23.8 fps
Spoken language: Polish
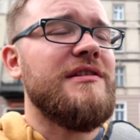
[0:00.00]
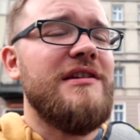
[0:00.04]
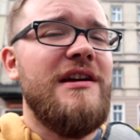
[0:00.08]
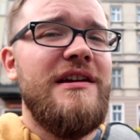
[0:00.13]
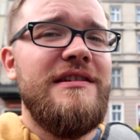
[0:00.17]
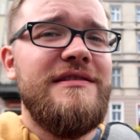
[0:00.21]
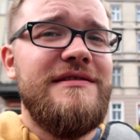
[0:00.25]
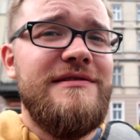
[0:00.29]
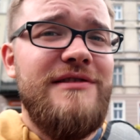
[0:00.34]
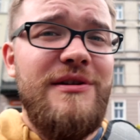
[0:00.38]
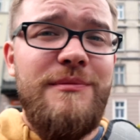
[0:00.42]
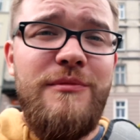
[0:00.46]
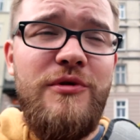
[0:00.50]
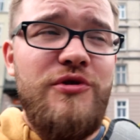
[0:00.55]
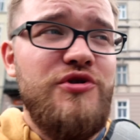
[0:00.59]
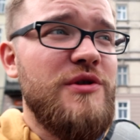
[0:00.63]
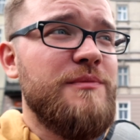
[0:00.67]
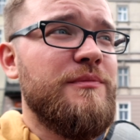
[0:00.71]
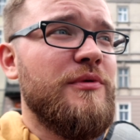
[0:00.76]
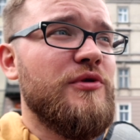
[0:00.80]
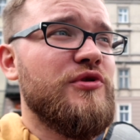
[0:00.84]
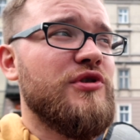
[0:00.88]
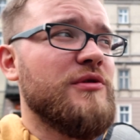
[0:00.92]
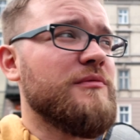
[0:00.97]
Nie jest to
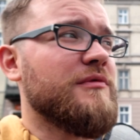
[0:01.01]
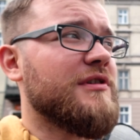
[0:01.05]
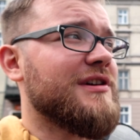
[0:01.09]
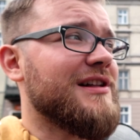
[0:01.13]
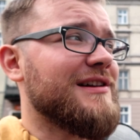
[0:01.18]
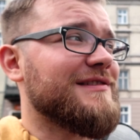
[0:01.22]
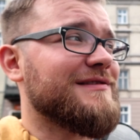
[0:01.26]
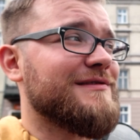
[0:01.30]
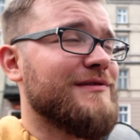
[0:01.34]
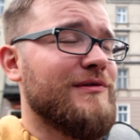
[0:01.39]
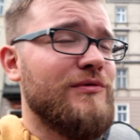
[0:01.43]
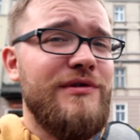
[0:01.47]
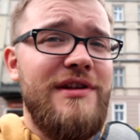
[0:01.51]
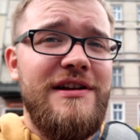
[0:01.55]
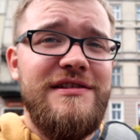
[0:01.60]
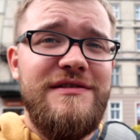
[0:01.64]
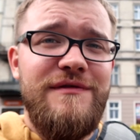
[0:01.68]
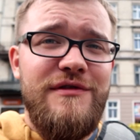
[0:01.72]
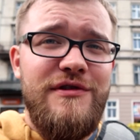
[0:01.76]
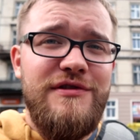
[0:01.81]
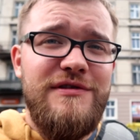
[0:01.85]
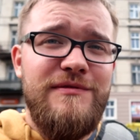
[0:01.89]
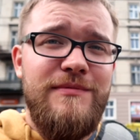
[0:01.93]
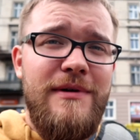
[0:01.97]
może poziom Krasnoluda z
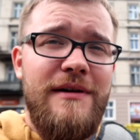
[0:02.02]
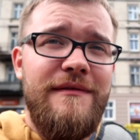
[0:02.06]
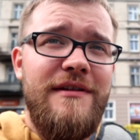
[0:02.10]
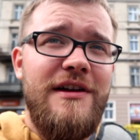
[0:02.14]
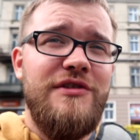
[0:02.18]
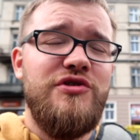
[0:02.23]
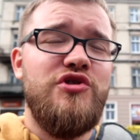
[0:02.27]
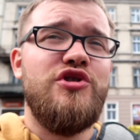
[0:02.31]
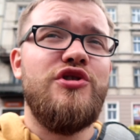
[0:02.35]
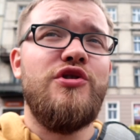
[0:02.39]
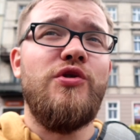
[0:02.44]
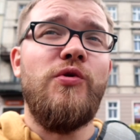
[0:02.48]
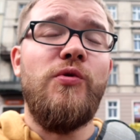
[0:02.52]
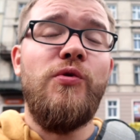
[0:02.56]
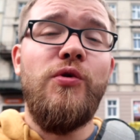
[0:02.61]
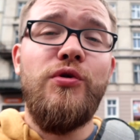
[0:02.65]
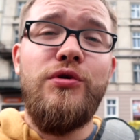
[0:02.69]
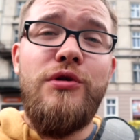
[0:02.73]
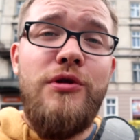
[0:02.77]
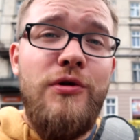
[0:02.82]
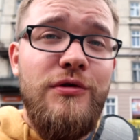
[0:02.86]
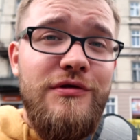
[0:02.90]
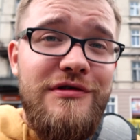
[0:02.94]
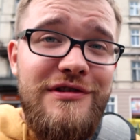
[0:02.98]
Wrocławia czy
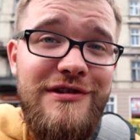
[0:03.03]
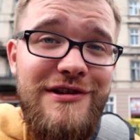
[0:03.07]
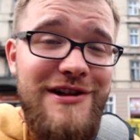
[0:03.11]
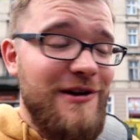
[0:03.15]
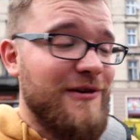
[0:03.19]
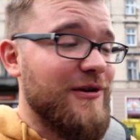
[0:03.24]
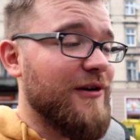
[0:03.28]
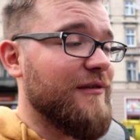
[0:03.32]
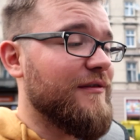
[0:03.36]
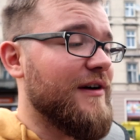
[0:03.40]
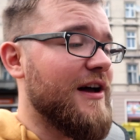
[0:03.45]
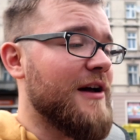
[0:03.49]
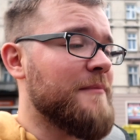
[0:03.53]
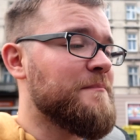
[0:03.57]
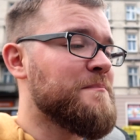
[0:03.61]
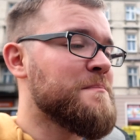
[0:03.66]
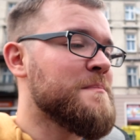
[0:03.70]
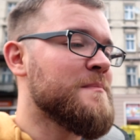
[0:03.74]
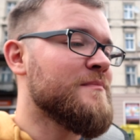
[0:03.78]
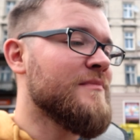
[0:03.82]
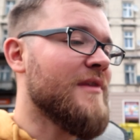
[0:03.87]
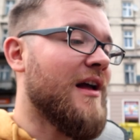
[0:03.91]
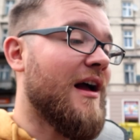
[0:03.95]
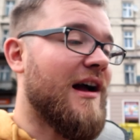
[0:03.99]
Good Lud z Krakowa,
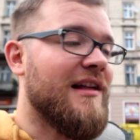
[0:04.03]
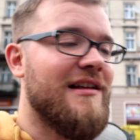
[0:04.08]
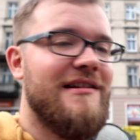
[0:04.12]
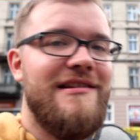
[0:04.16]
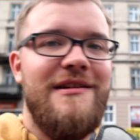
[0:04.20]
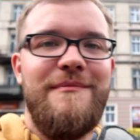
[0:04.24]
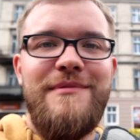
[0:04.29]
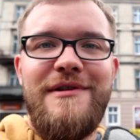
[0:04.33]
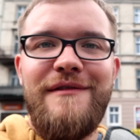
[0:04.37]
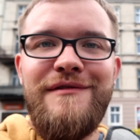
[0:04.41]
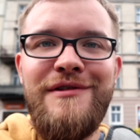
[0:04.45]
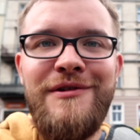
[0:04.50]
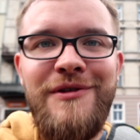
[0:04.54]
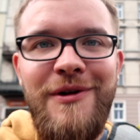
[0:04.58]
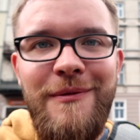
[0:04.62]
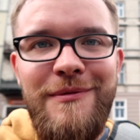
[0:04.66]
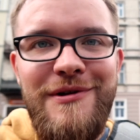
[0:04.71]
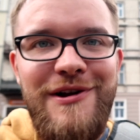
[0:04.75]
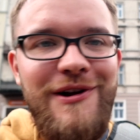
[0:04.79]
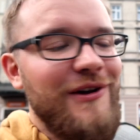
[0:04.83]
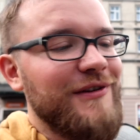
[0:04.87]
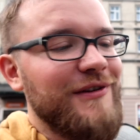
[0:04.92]
ale naprawdę dobre